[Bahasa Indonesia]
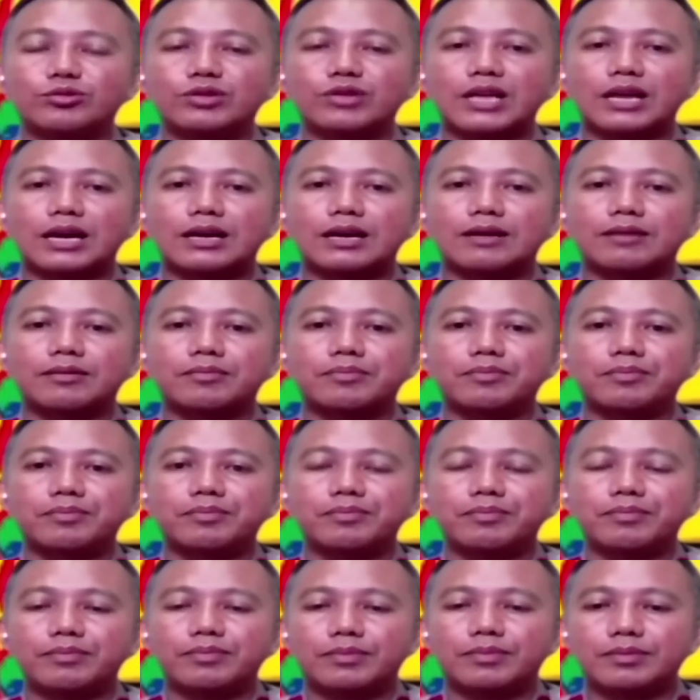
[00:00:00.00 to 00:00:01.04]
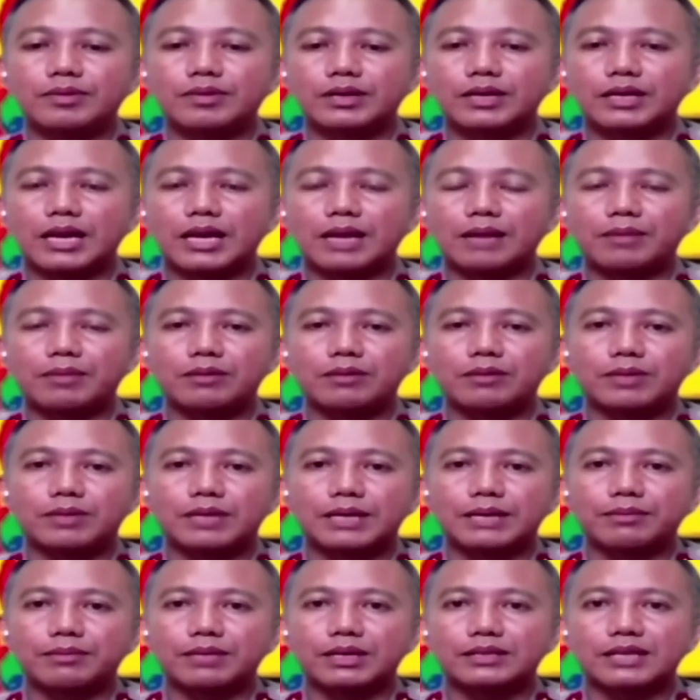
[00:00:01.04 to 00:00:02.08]
untuk yang dalam
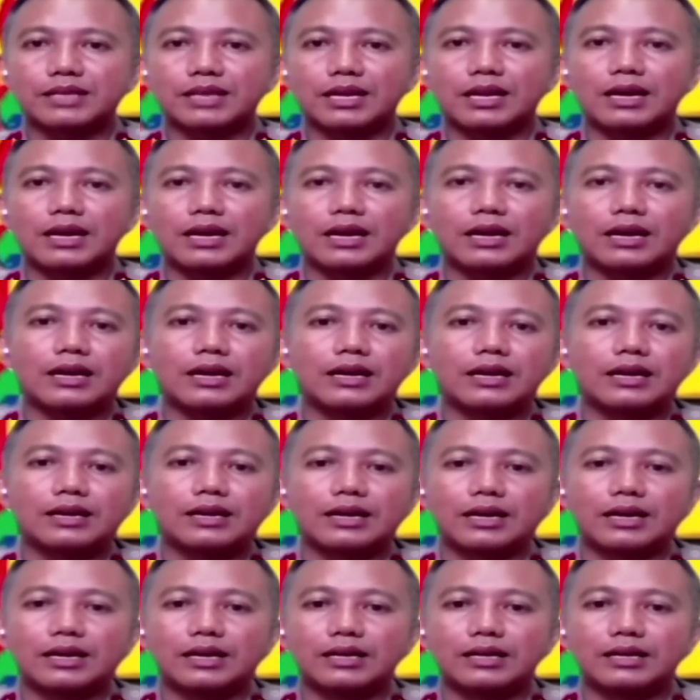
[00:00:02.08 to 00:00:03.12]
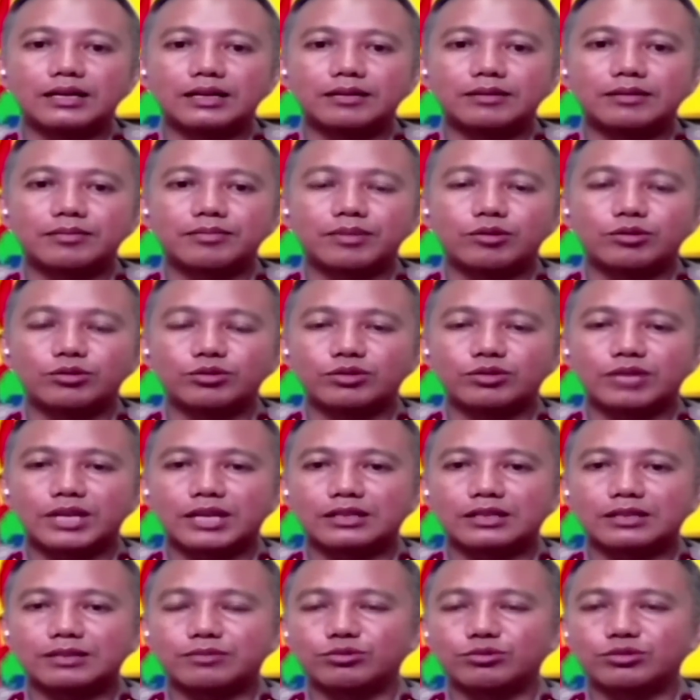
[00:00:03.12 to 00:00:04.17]
hal mengenai masalah uh,
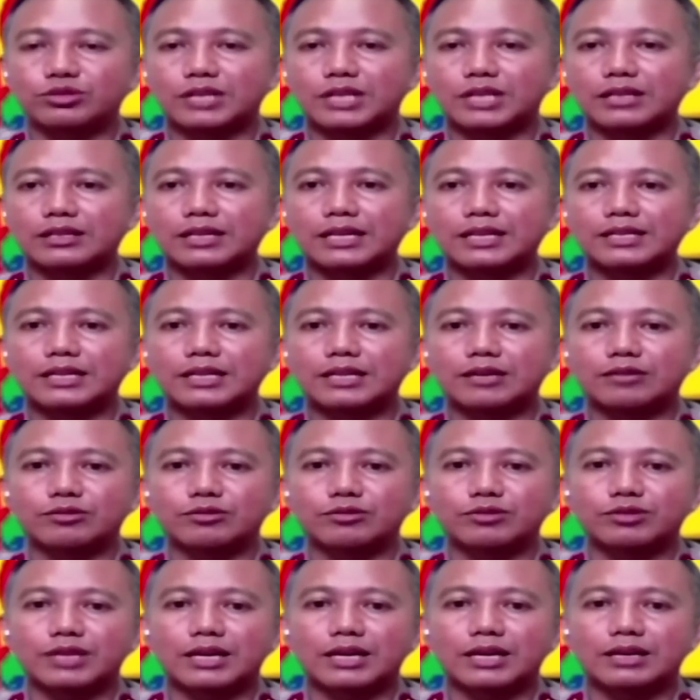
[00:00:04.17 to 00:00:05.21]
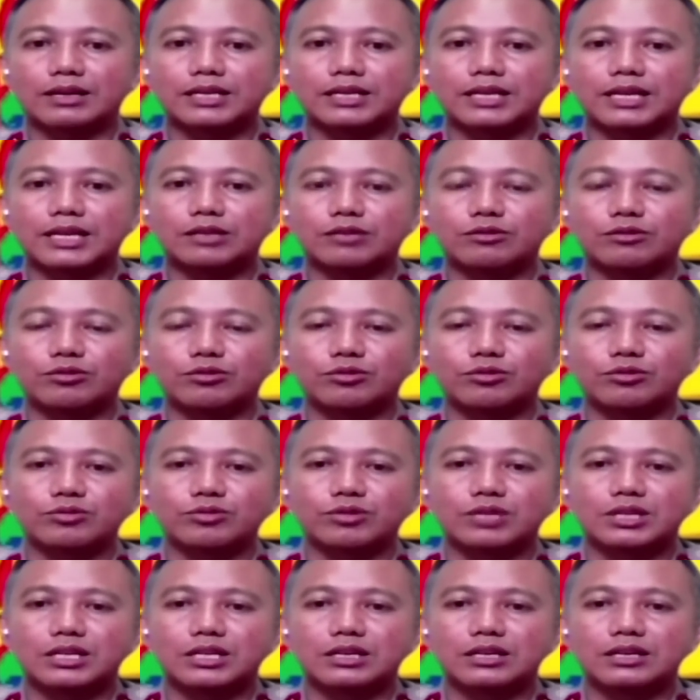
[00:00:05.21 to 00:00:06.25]
untuk yang tebusan tadinya untuk yang dia itu
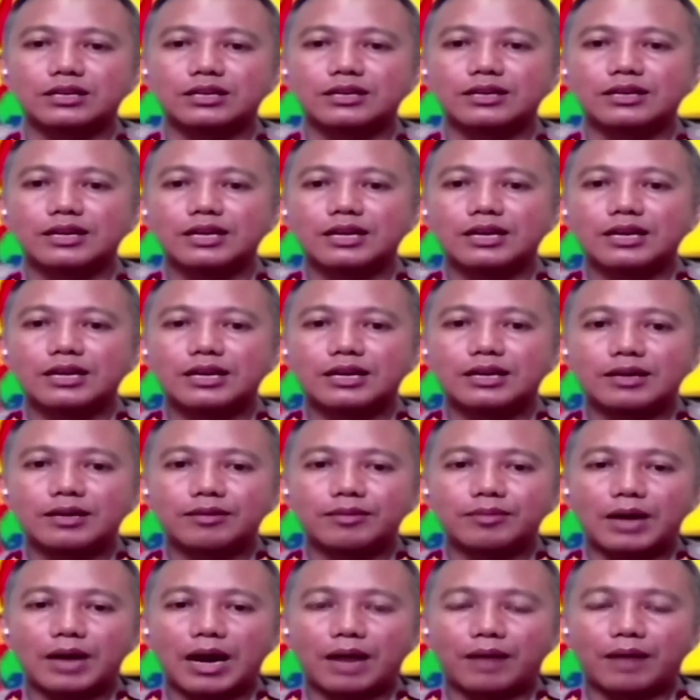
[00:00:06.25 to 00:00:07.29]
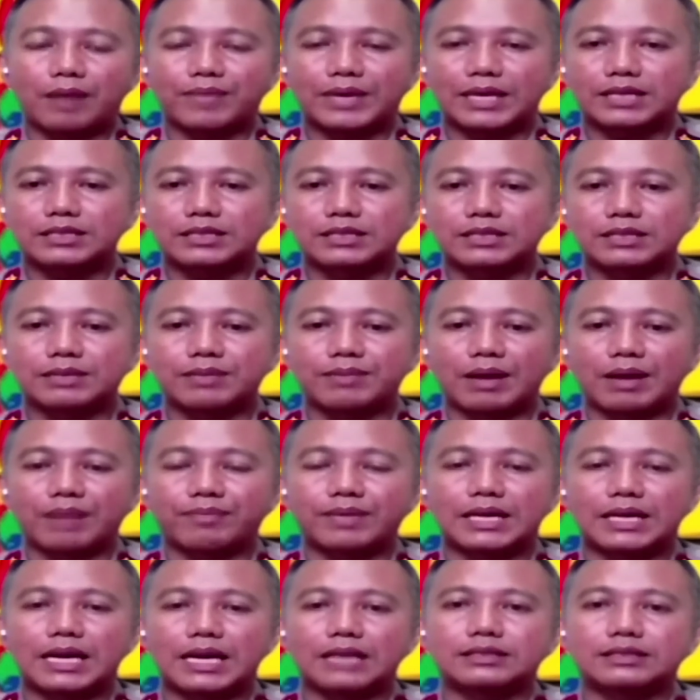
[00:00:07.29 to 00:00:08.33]
untuk ke aplik
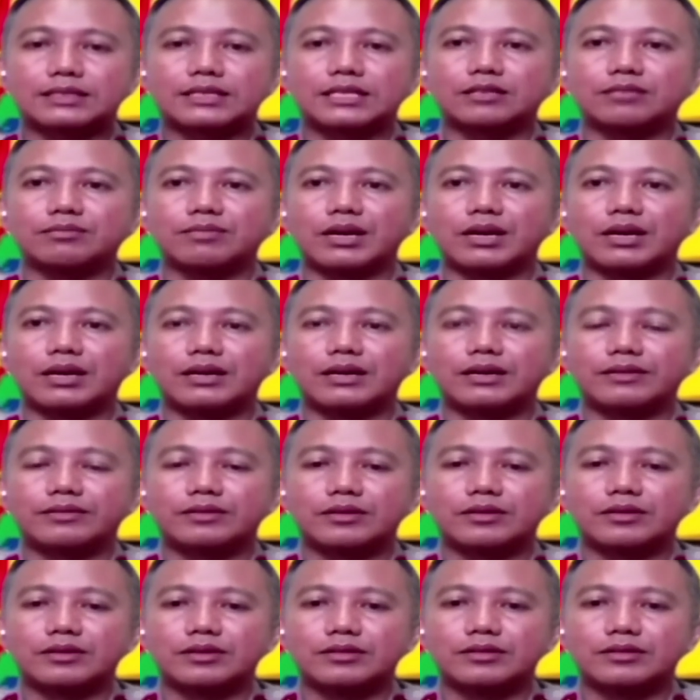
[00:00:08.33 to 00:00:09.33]
sistem aplikasi itu mbak